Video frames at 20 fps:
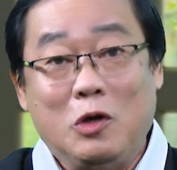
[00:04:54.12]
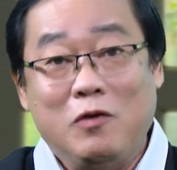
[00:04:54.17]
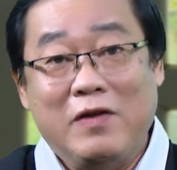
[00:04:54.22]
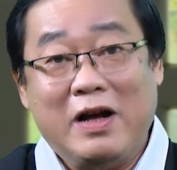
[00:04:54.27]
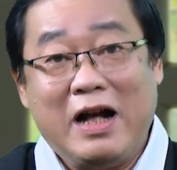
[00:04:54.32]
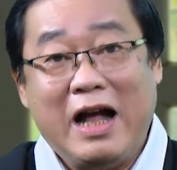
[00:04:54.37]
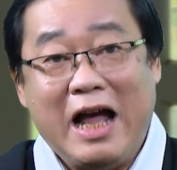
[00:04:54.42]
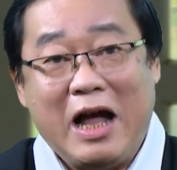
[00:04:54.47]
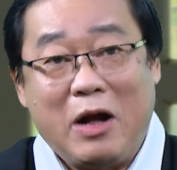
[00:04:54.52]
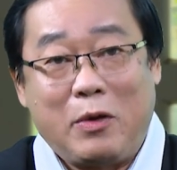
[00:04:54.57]

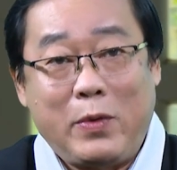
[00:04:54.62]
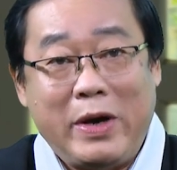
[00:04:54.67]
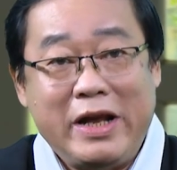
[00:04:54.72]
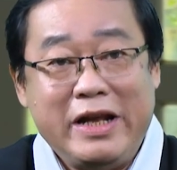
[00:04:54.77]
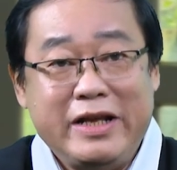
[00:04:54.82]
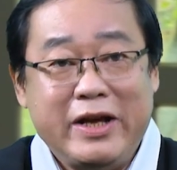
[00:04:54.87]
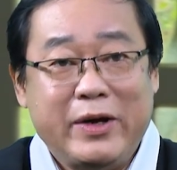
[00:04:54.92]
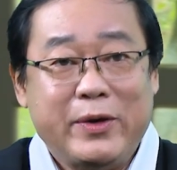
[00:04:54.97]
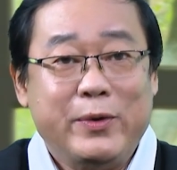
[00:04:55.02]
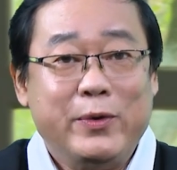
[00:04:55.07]
Tôi và Ngà
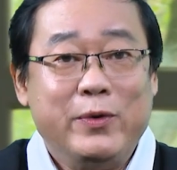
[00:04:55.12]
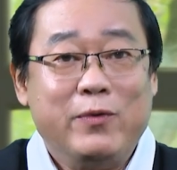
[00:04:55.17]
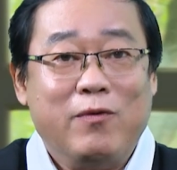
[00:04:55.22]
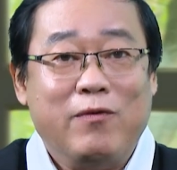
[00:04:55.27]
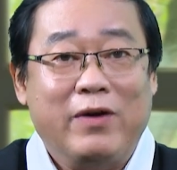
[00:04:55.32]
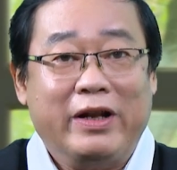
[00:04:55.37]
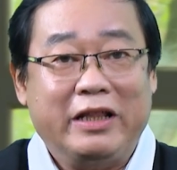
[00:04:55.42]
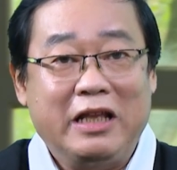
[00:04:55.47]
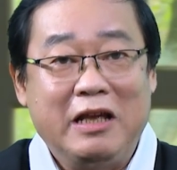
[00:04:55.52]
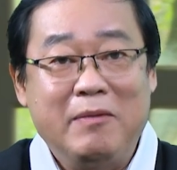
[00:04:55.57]
quen nhau
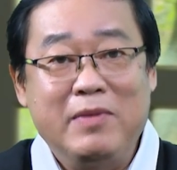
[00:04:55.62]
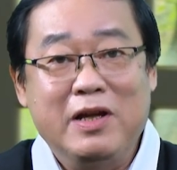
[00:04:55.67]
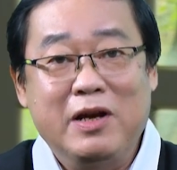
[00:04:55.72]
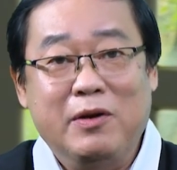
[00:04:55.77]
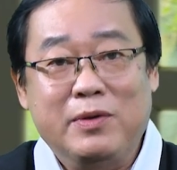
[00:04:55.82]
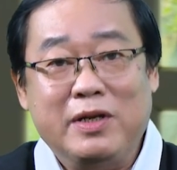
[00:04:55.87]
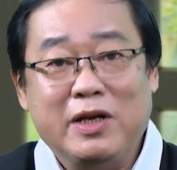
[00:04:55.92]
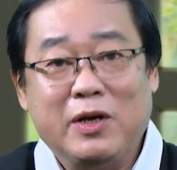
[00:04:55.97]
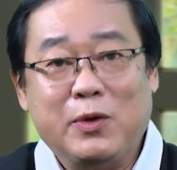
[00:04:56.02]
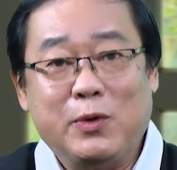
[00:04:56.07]
và
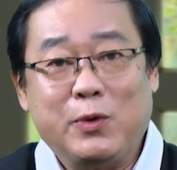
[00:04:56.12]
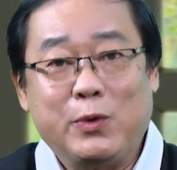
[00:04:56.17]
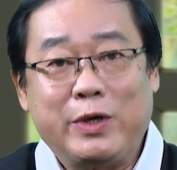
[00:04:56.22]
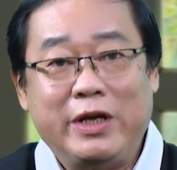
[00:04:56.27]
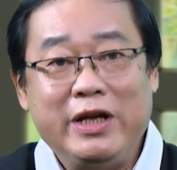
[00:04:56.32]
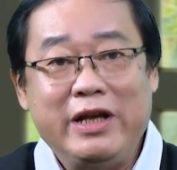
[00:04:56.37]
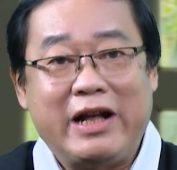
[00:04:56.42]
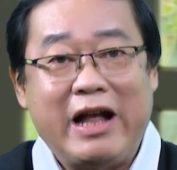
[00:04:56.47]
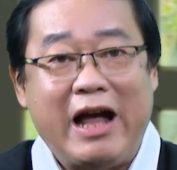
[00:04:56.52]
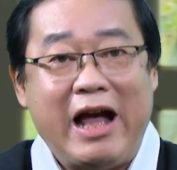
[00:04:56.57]
tìm hiểu
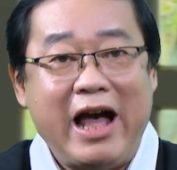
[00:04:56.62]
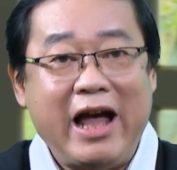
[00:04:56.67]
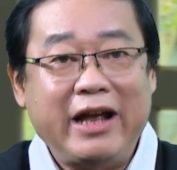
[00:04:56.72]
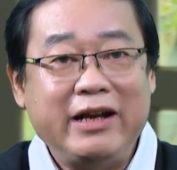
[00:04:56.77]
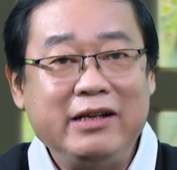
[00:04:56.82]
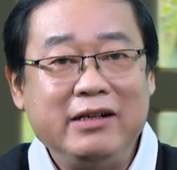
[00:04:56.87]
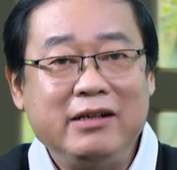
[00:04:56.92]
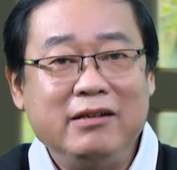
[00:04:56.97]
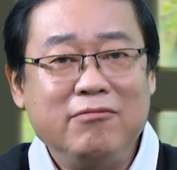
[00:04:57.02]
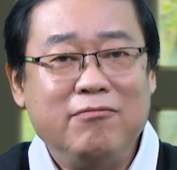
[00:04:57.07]
nhau khi cả
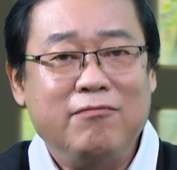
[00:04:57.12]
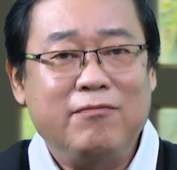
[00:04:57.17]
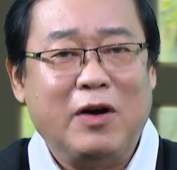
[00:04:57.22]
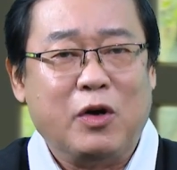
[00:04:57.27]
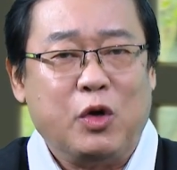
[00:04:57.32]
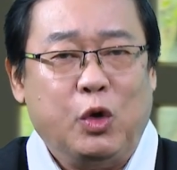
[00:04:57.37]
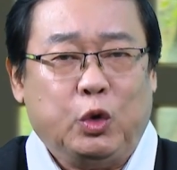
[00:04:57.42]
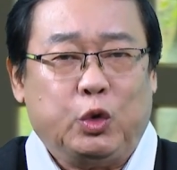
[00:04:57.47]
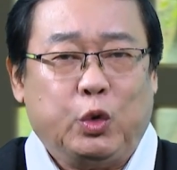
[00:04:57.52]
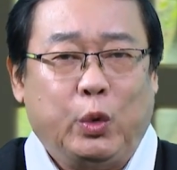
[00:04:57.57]
hai đứa
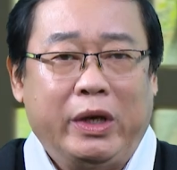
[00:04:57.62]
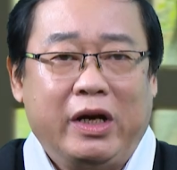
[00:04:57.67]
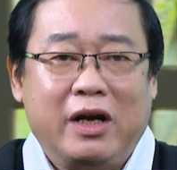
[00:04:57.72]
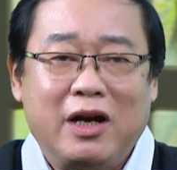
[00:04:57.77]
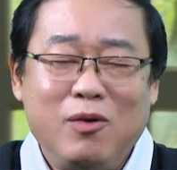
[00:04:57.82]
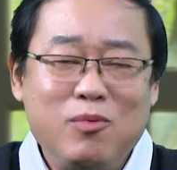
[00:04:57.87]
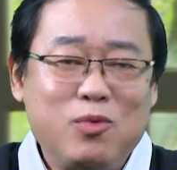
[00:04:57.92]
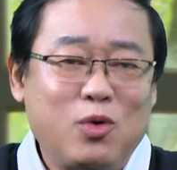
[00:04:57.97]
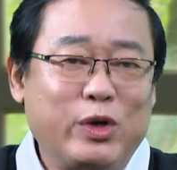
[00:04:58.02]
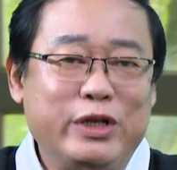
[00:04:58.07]
vào độ
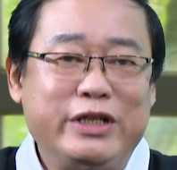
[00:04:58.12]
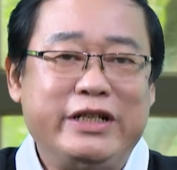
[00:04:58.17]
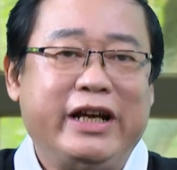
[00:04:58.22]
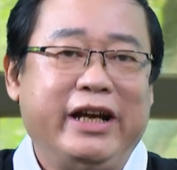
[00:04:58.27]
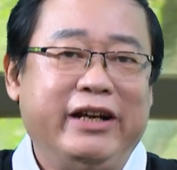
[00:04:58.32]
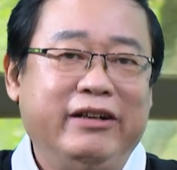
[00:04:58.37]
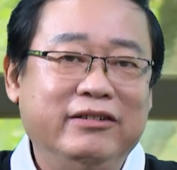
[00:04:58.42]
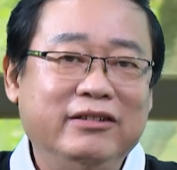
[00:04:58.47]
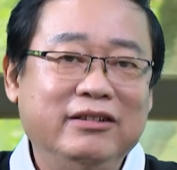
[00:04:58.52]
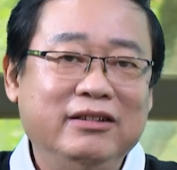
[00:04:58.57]
tuổi không
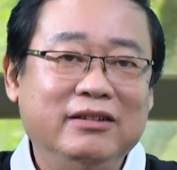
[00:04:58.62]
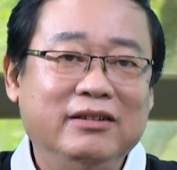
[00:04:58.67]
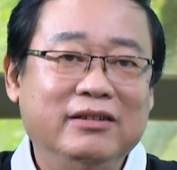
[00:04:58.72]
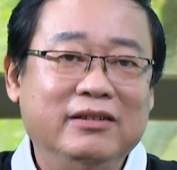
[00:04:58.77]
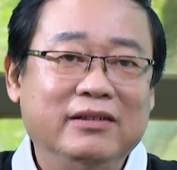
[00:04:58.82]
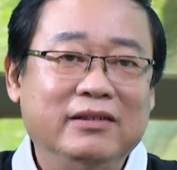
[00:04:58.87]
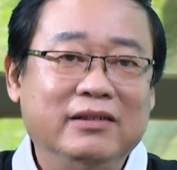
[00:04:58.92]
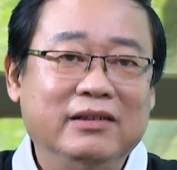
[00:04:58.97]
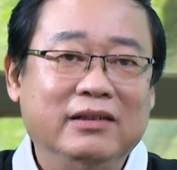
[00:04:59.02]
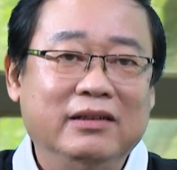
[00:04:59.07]
còn trẻ nữa,
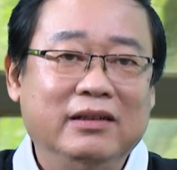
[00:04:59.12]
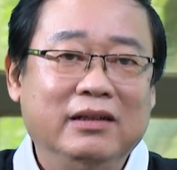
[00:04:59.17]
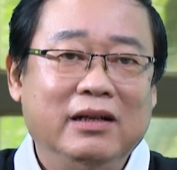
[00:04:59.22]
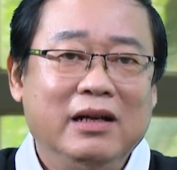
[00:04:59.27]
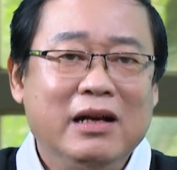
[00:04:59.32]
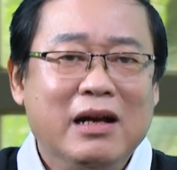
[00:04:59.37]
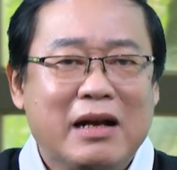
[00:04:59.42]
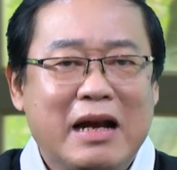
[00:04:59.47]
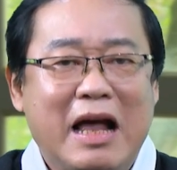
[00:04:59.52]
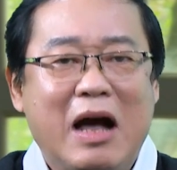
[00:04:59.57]

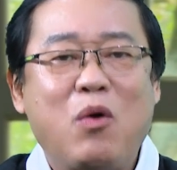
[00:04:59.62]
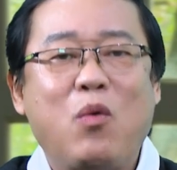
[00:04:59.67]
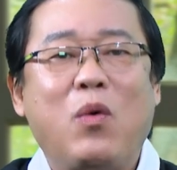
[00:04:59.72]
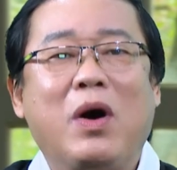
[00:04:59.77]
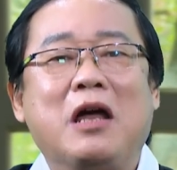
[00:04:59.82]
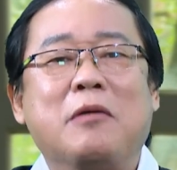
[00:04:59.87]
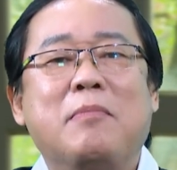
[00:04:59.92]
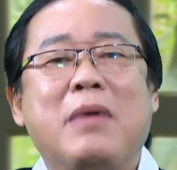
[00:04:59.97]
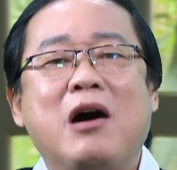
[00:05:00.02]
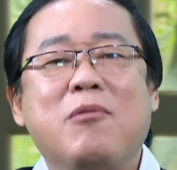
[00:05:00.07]

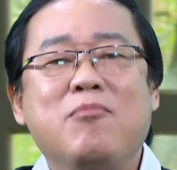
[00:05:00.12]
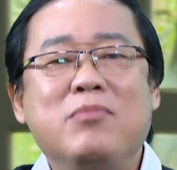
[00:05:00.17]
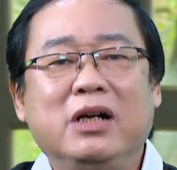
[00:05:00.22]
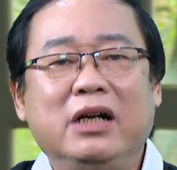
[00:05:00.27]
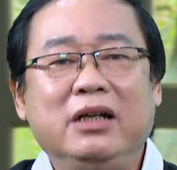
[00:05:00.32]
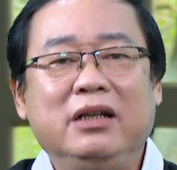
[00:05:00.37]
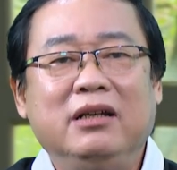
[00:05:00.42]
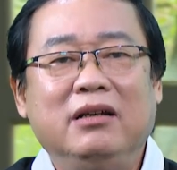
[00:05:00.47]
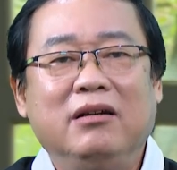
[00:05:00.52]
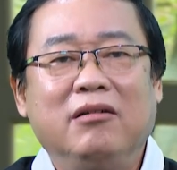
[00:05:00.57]
đã ngoài ba
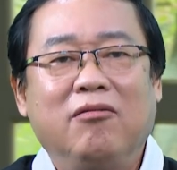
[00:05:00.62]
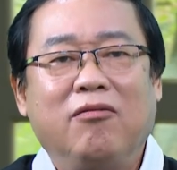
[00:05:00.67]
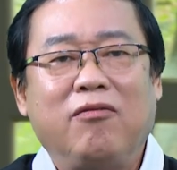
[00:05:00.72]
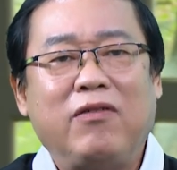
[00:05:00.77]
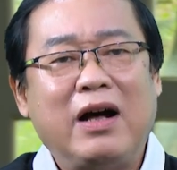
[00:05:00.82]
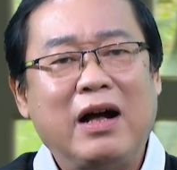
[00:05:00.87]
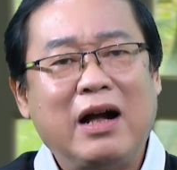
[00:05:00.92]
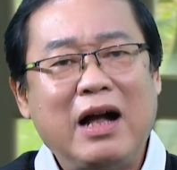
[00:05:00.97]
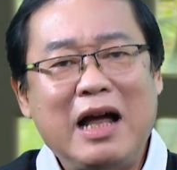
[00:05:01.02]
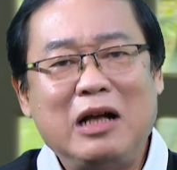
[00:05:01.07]
mươi
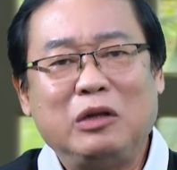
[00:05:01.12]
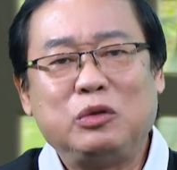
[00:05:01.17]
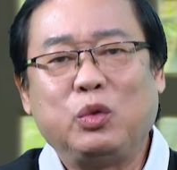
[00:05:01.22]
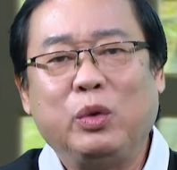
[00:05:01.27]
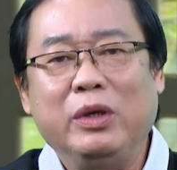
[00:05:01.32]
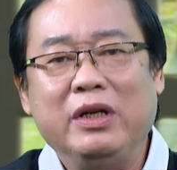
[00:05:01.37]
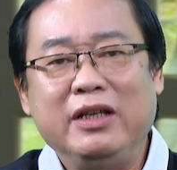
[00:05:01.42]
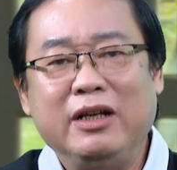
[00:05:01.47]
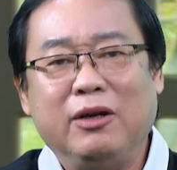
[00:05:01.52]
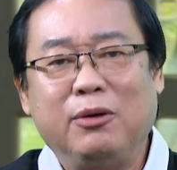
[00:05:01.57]
và
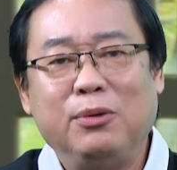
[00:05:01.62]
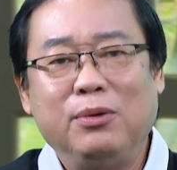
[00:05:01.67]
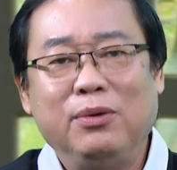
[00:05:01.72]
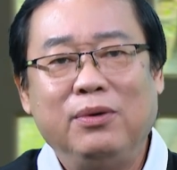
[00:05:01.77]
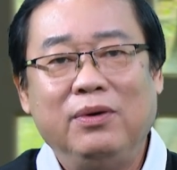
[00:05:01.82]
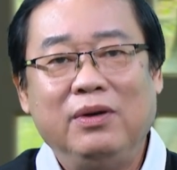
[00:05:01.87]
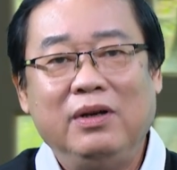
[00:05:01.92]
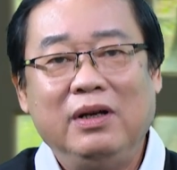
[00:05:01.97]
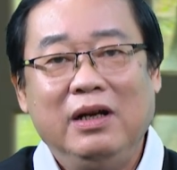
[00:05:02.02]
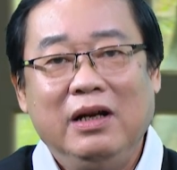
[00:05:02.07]
ngang tuổi nhau,
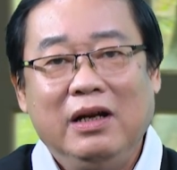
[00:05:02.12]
